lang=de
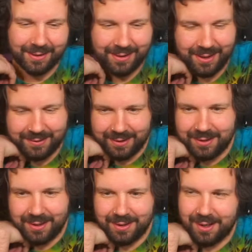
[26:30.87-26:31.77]
er sagt,
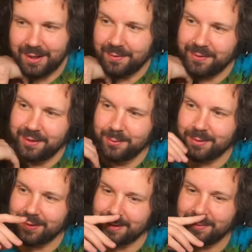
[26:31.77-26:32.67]
er hat ja viel nur
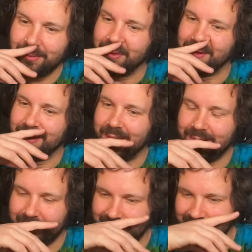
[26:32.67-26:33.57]
gesagt, so, ey,
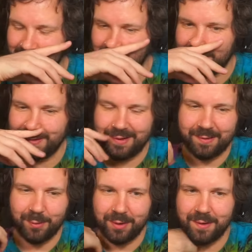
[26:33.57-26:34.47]
das nicht mehr essen, das
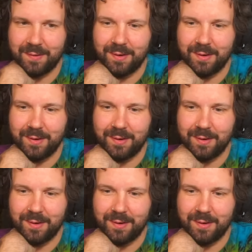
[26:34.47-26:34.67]
doch essen.